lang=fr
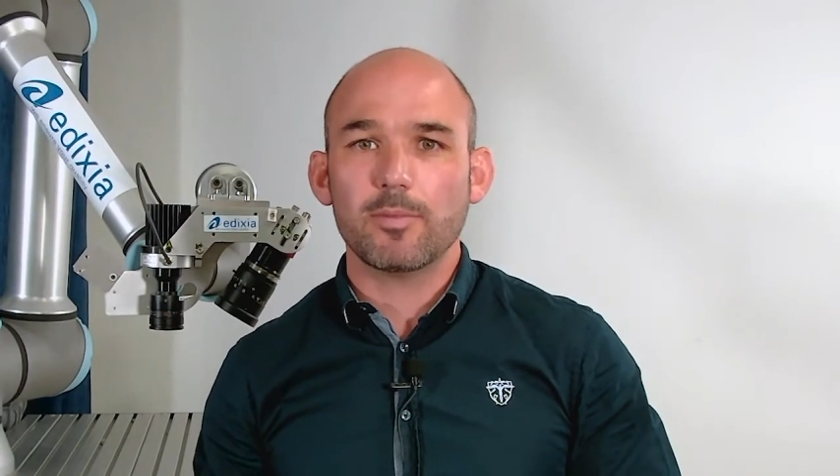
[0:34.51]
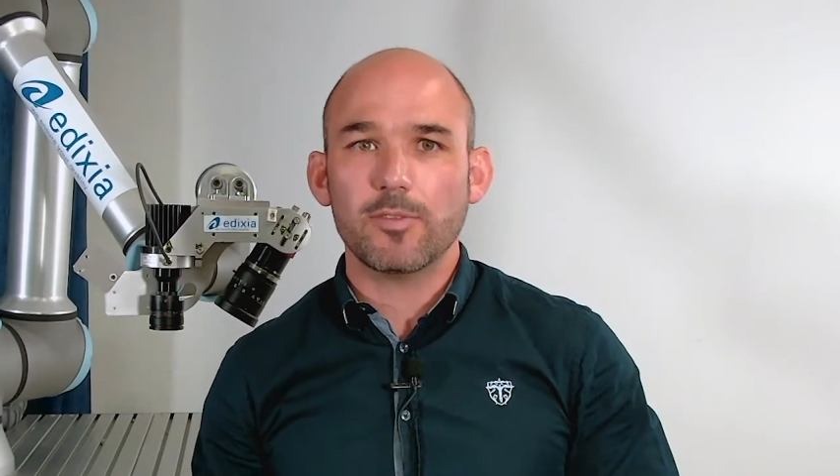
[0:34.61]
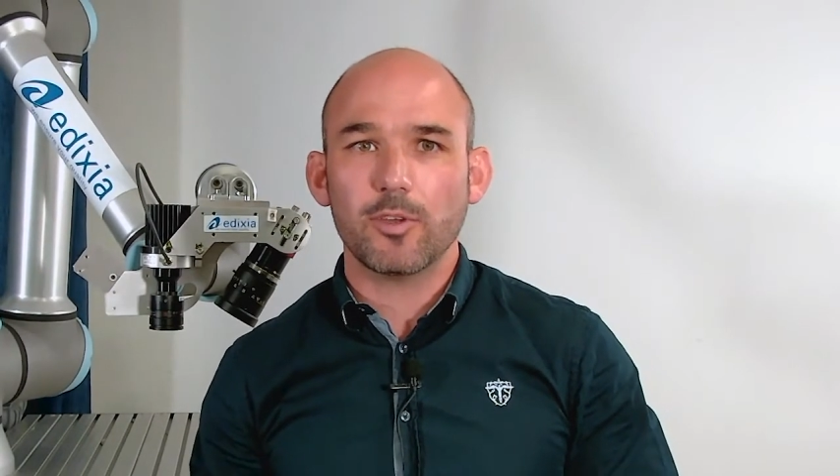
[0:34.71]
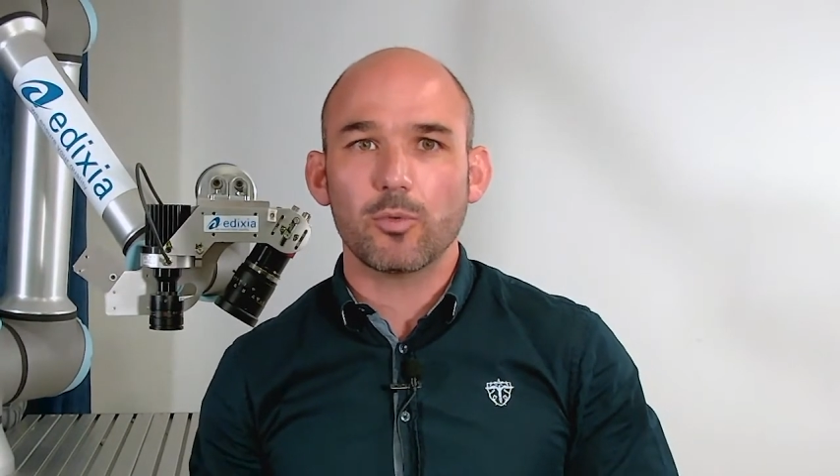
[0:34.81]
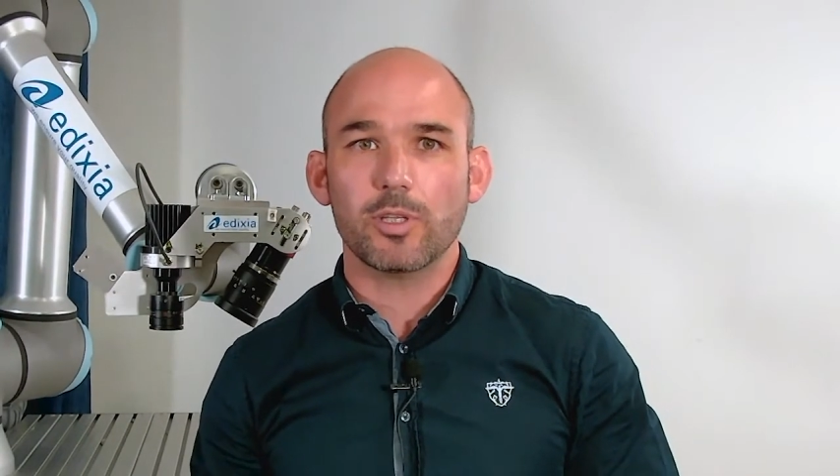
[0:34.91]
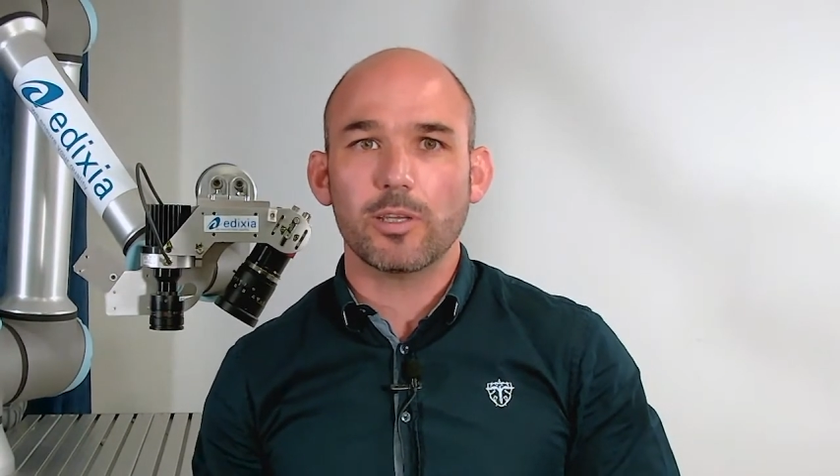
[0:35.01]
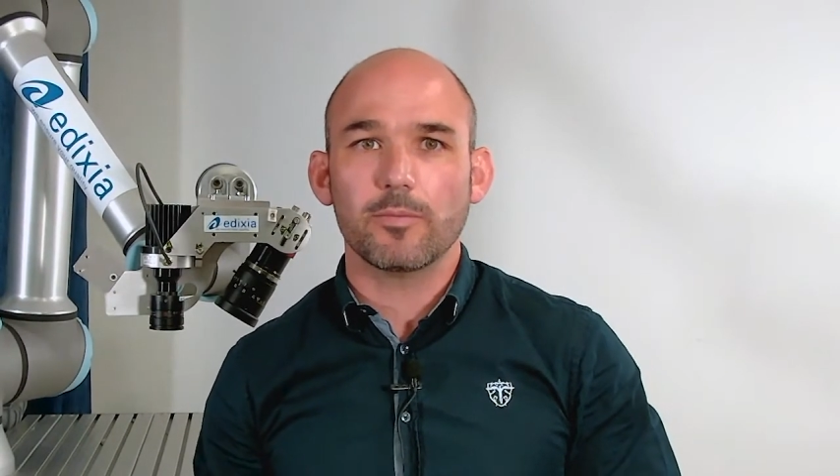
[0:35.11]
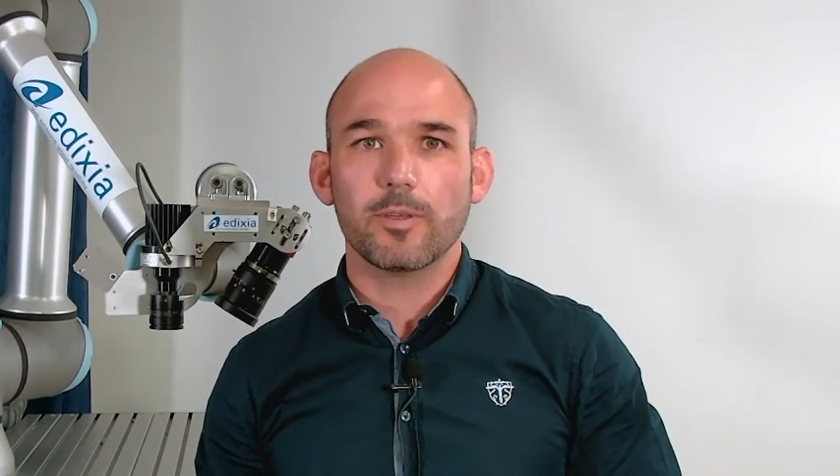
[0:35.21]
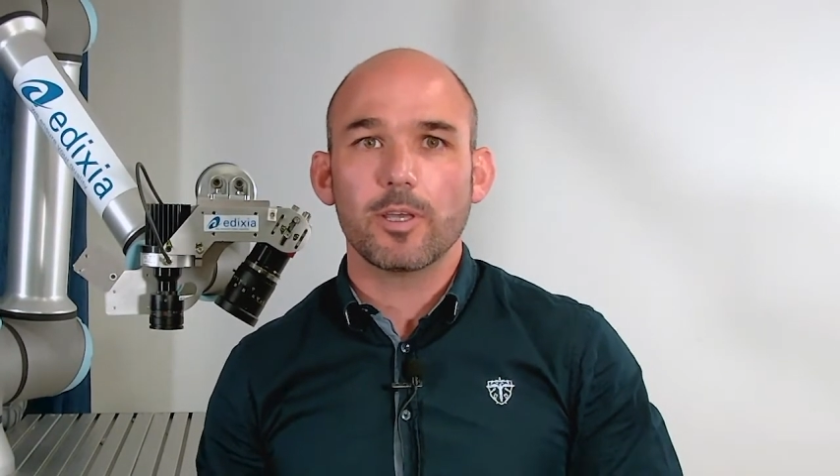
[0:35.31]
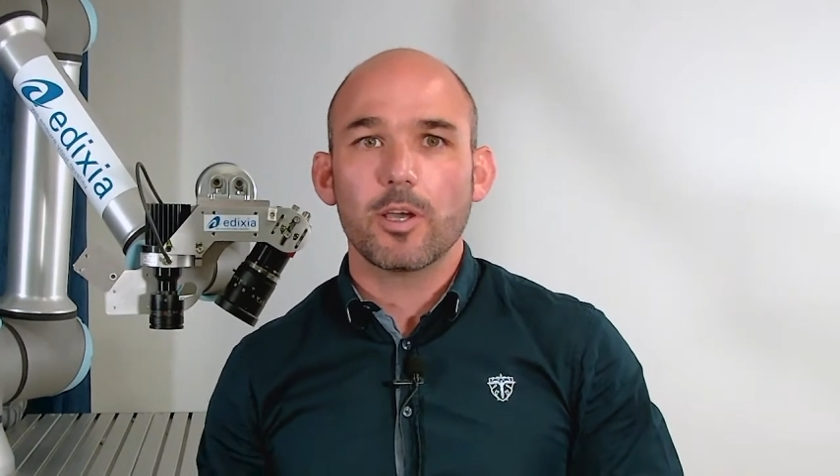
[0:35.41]
difficultés,
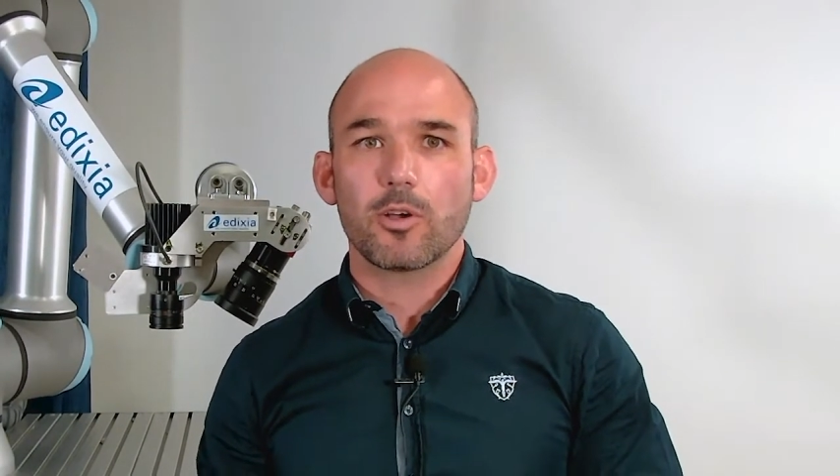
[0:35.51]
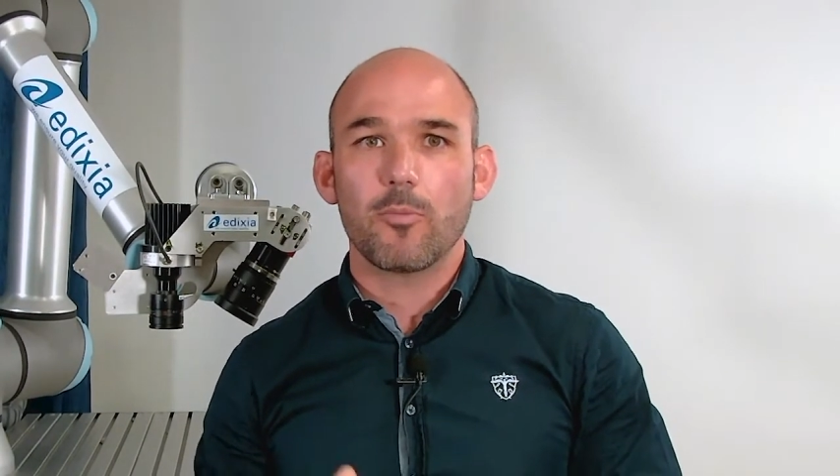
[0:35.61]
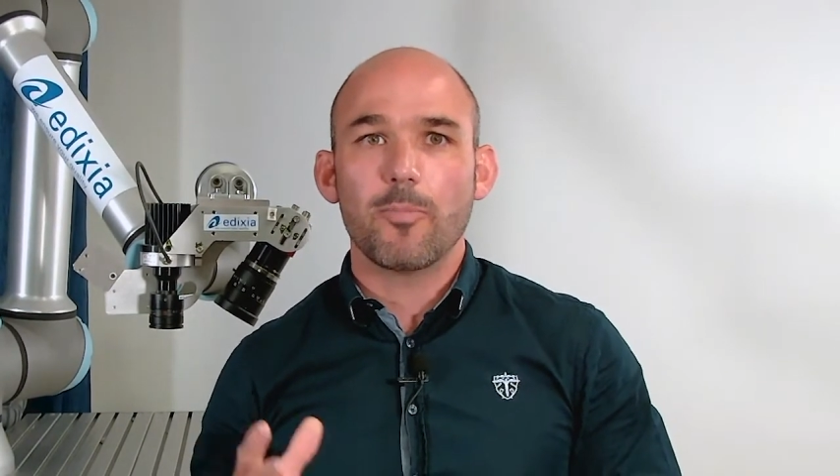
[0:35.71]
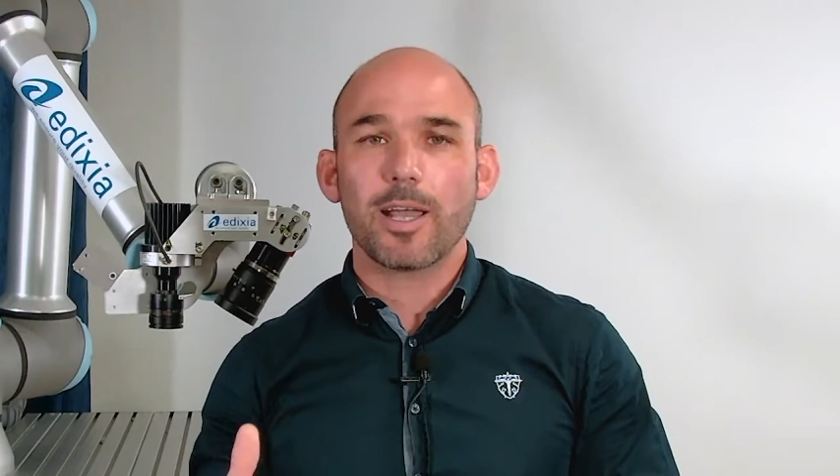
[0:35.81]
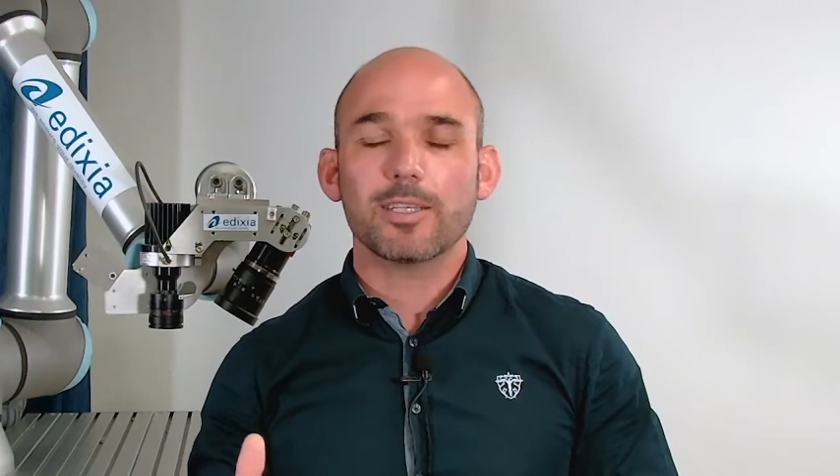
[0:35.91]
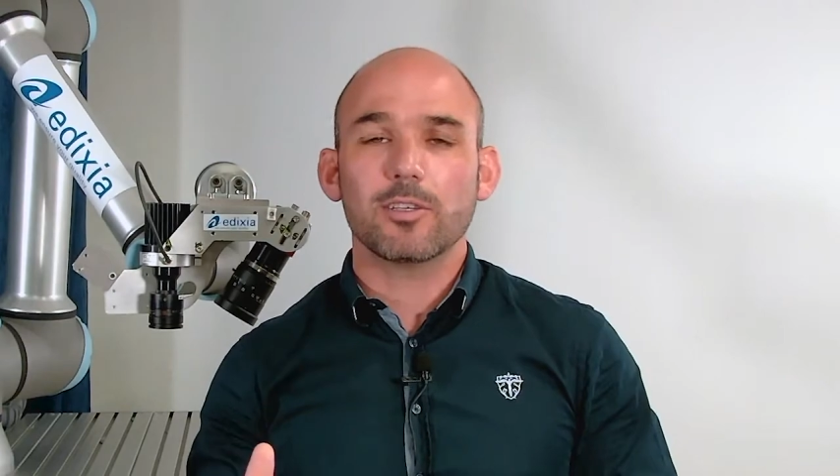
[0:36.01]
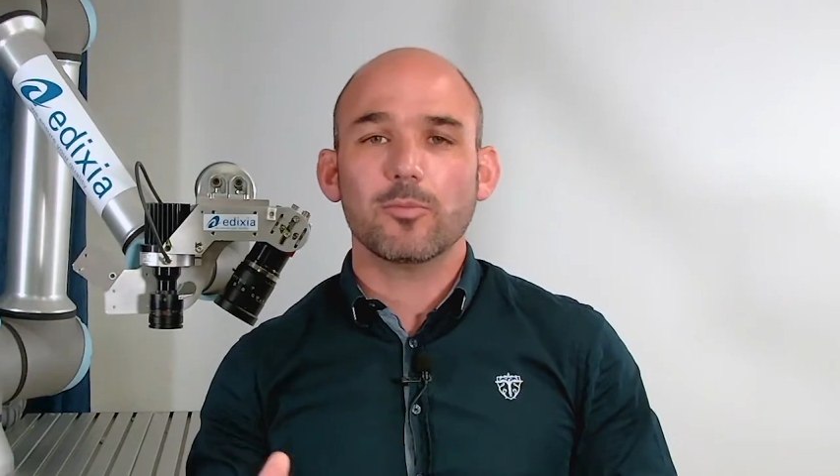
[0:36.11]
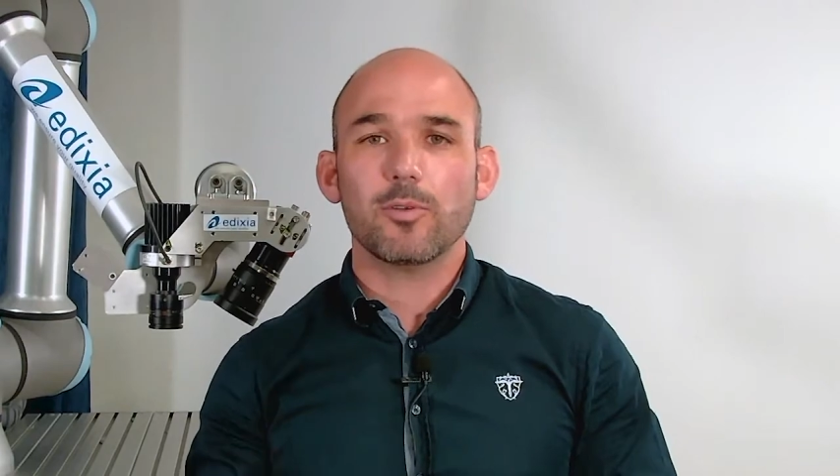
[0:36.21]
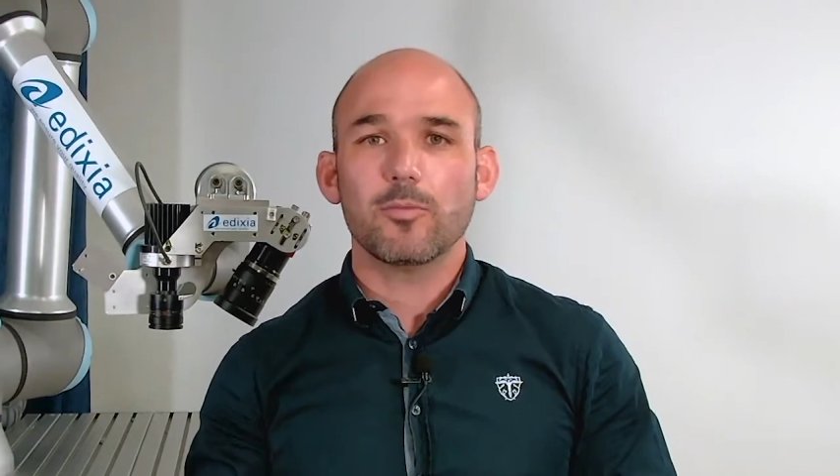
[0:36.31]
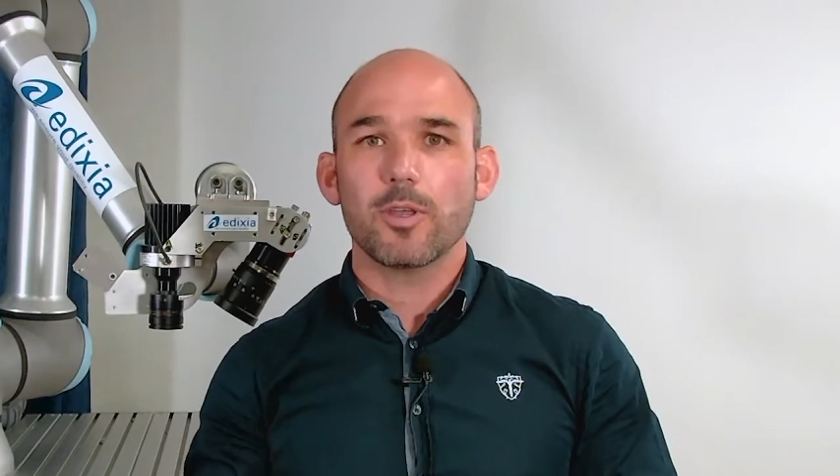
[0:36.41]
comme par exemple